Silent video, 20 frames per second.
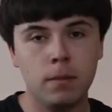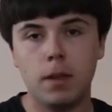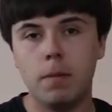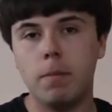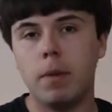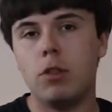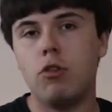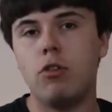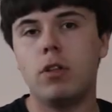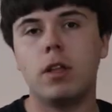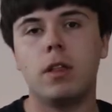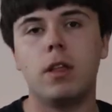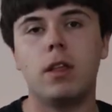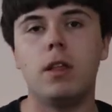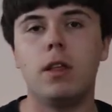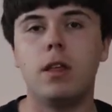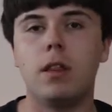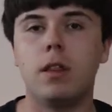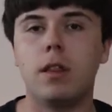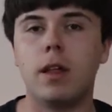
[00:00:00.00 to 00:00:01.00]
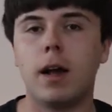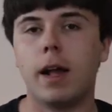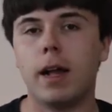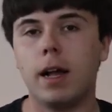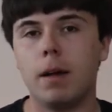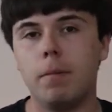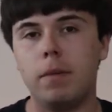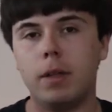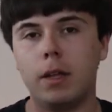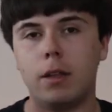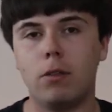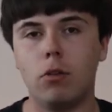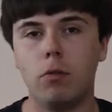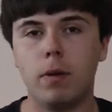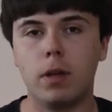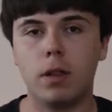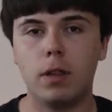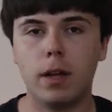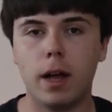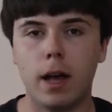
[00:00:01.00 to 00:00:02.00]
Immaginate di stare camminando
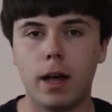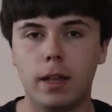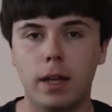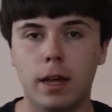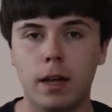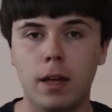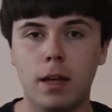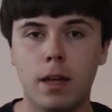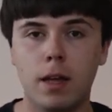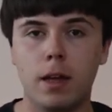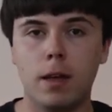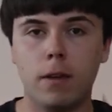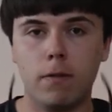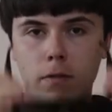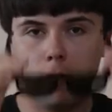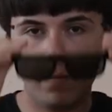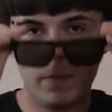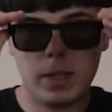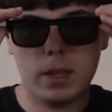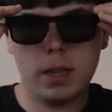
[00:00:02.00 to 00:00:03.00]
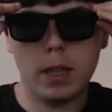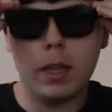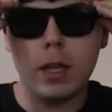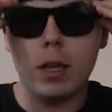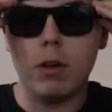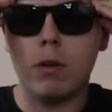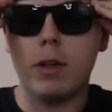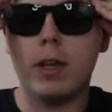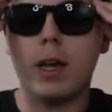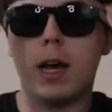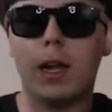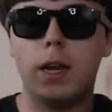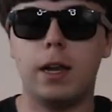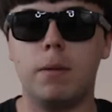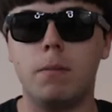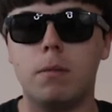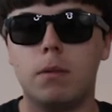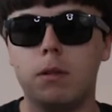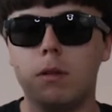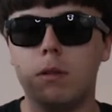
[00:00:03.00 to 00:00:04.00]
per strada, vi mettete gli occhiali,
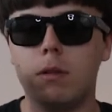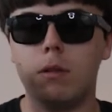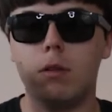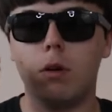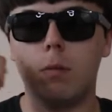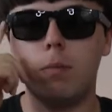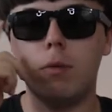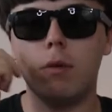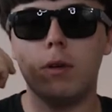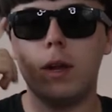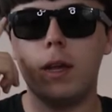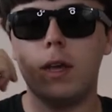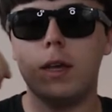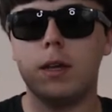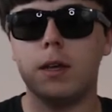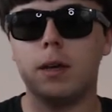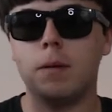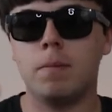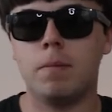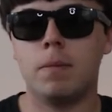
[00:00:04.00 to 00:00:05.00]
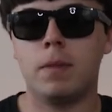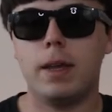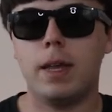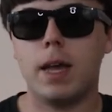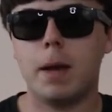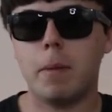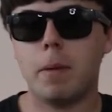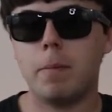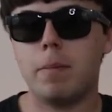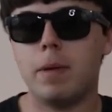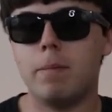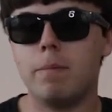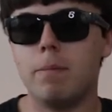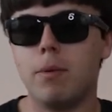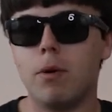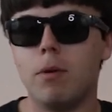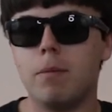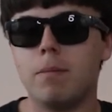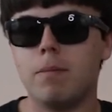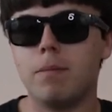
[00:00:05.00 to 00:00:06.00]
doppio clic, chiama
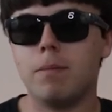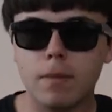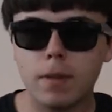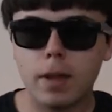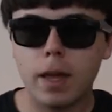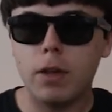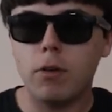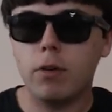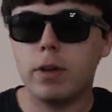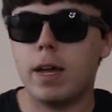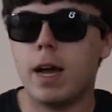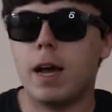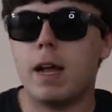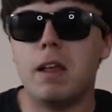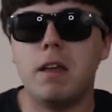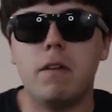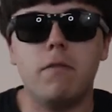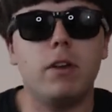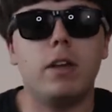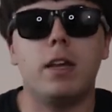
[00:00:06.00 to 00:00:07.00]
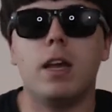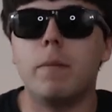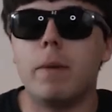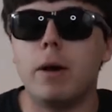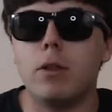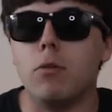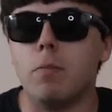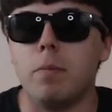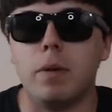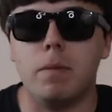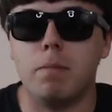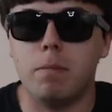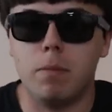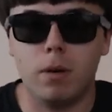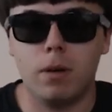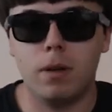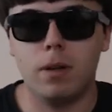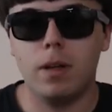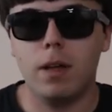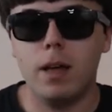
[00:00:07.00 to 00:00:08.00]
Pippo, e gli occhiali vi chiamano
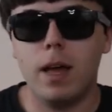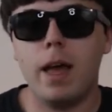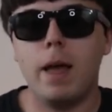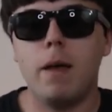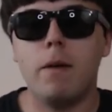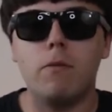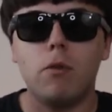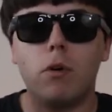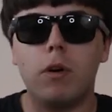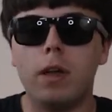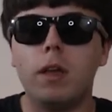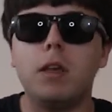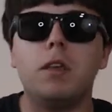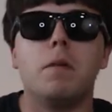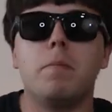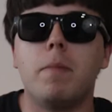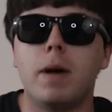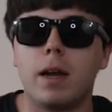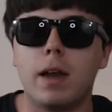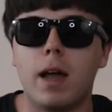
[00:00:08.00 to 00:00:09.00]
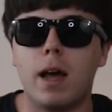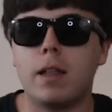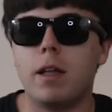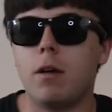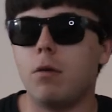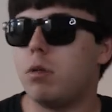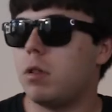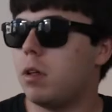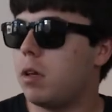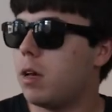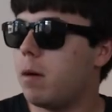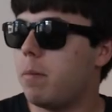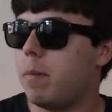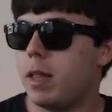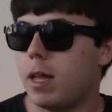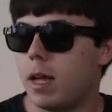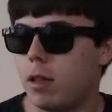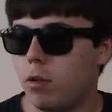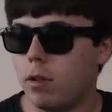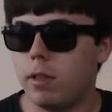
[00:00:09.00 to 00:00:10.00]
Pippo e voi gli parlate così
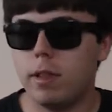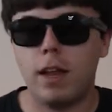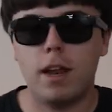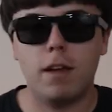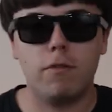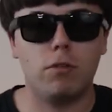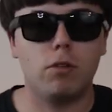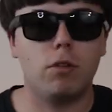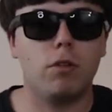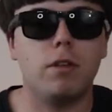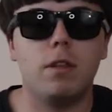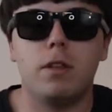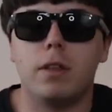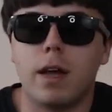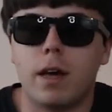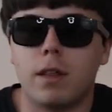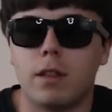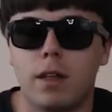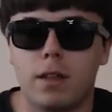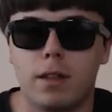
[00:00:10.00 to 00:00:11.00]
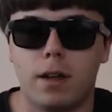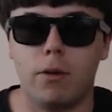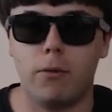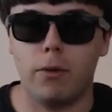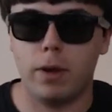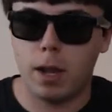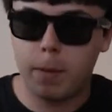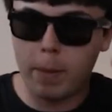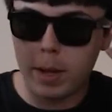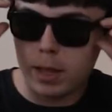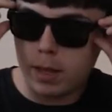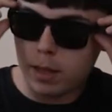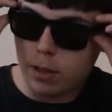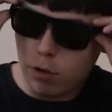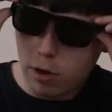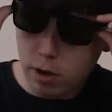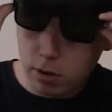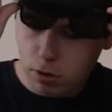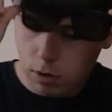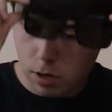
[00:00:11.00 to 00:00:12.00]
camminando il telefono in tasca tranquillamente.
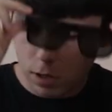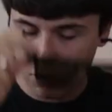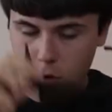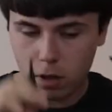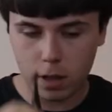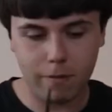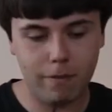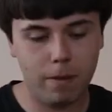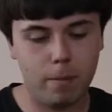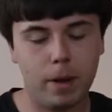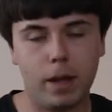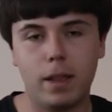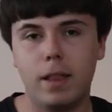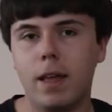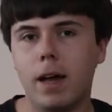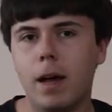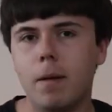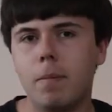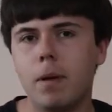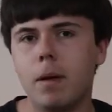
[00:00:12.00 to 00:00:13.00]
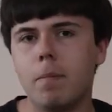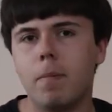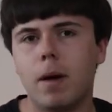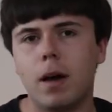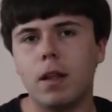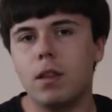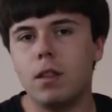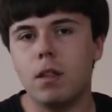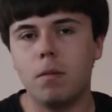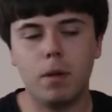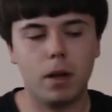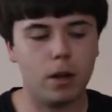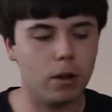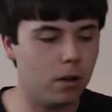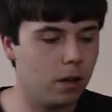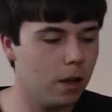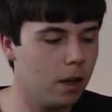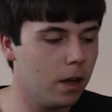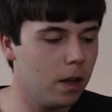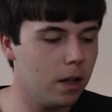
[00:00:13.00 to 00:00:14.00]
Certo la gente vi prenderà per pazzi, però
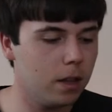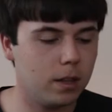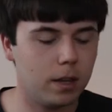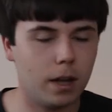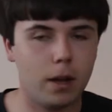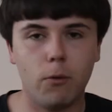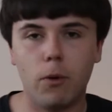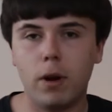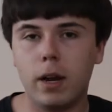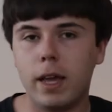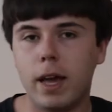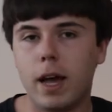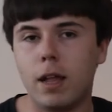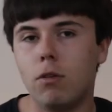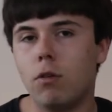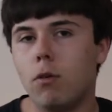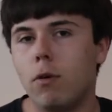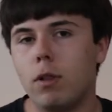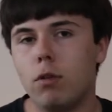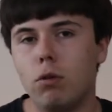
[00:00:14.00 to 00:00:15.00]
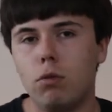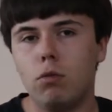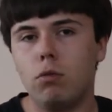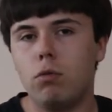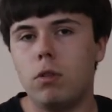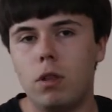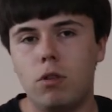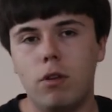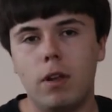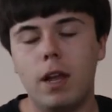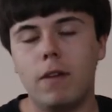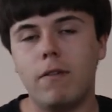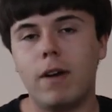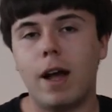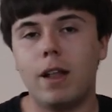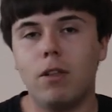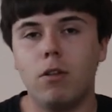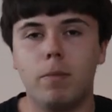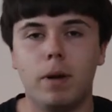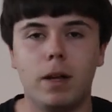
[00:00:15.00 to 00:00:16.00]
tra qualche anno quando tutti ce li
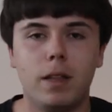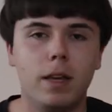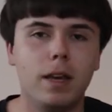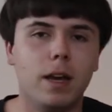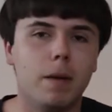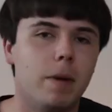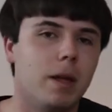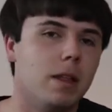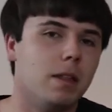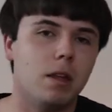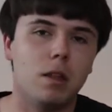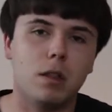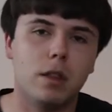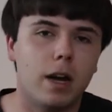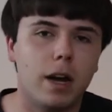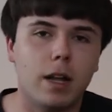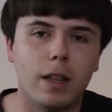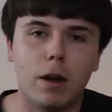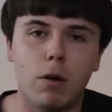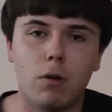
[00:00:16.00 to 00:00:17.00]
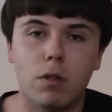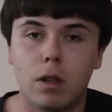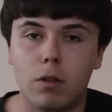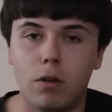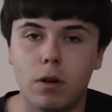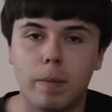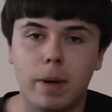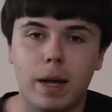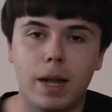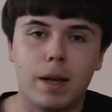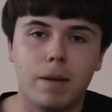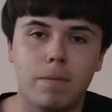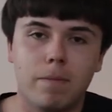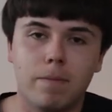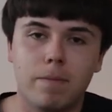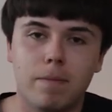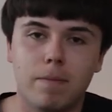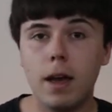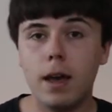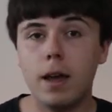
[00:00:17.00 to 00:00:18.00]
avranno praticamente sarà una cosa
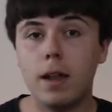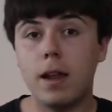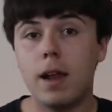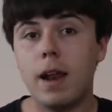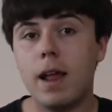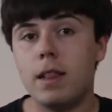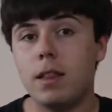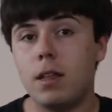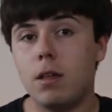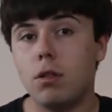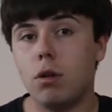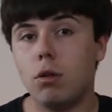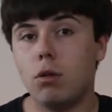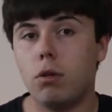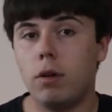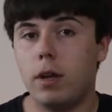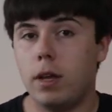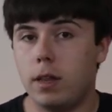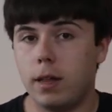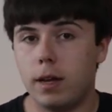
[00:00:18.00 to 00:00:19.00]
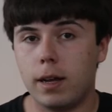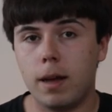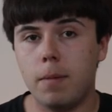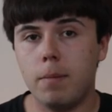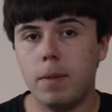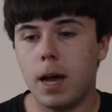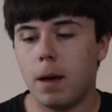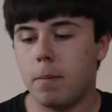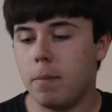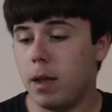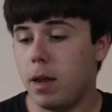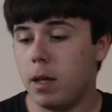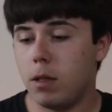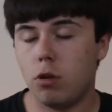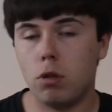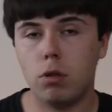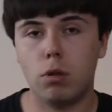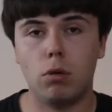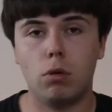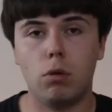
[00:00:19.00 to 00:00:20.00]
normale. Le lenti sono intercambiabili,
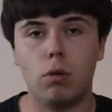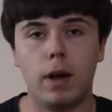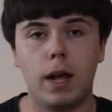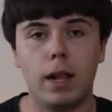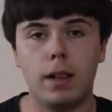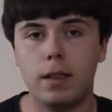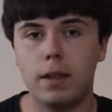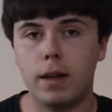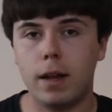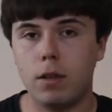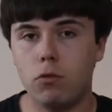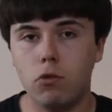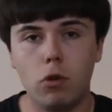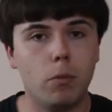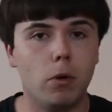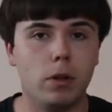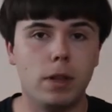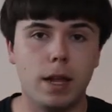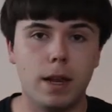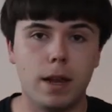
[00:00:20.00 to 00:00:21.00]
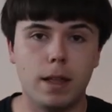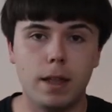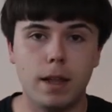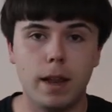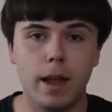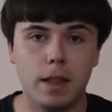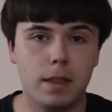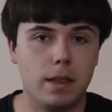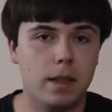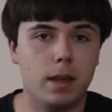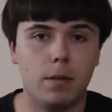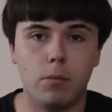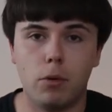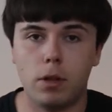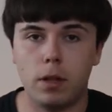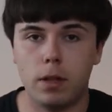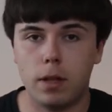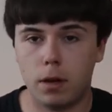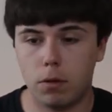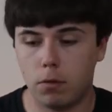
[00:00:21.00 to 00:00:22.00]
ci sono altri due modelli di lenti che
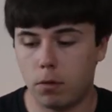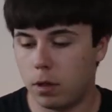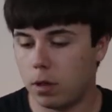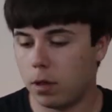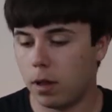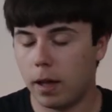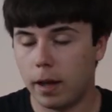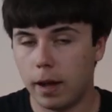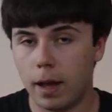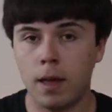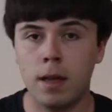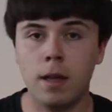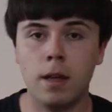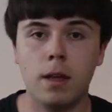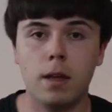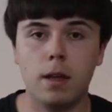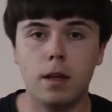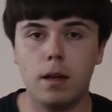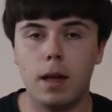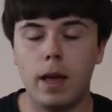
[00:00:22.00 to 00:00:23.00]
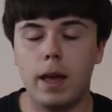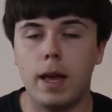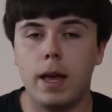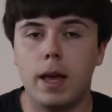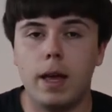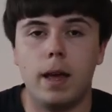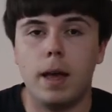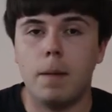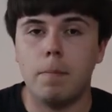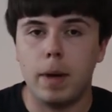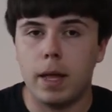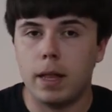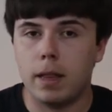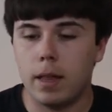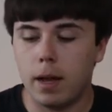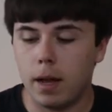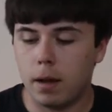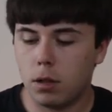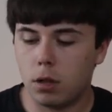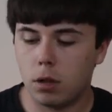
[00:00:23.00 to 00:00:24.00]
potete acquistare e, e
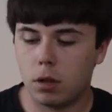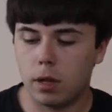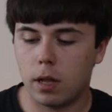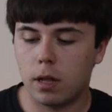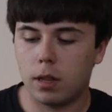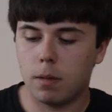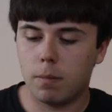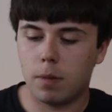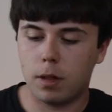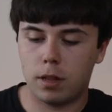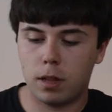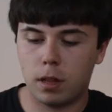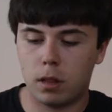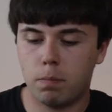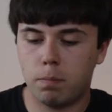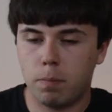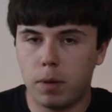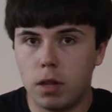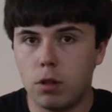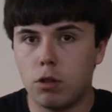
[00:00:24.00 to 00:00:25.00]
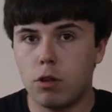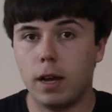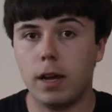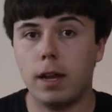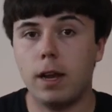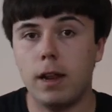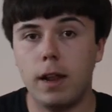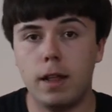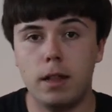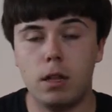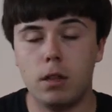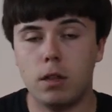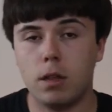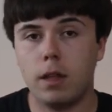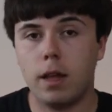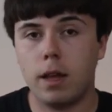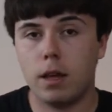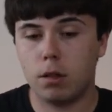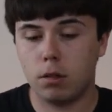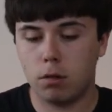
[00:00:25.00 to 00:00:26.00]
mettere, in sostanza basta spingere le lenti se
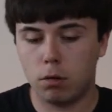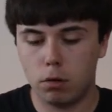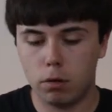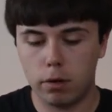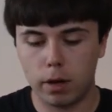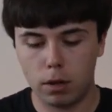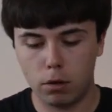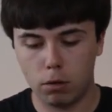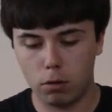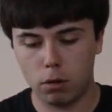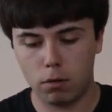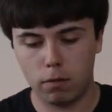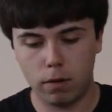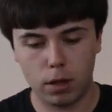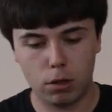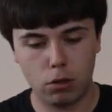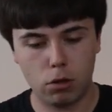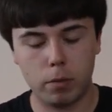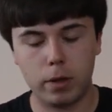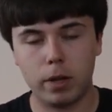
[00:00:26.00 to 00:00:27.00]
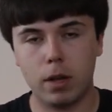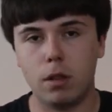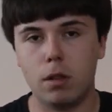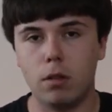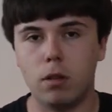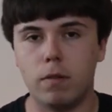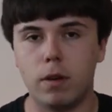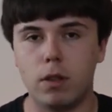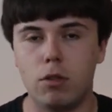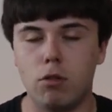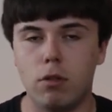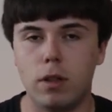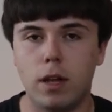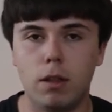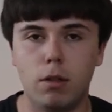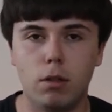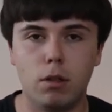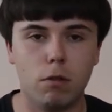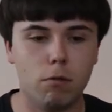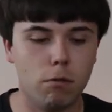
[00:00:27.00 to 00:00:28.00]
ne escono, ora non lo faccio perché sennò faccio
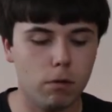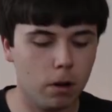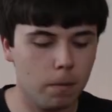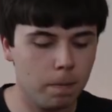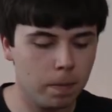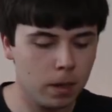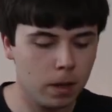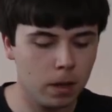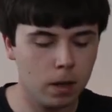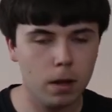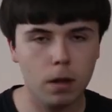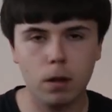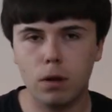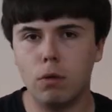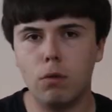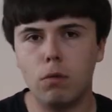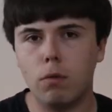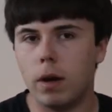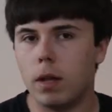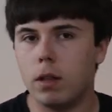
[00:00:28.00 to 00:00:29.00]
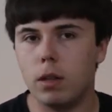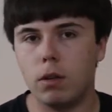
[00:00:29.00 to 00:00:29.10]
danno sicuro, comunque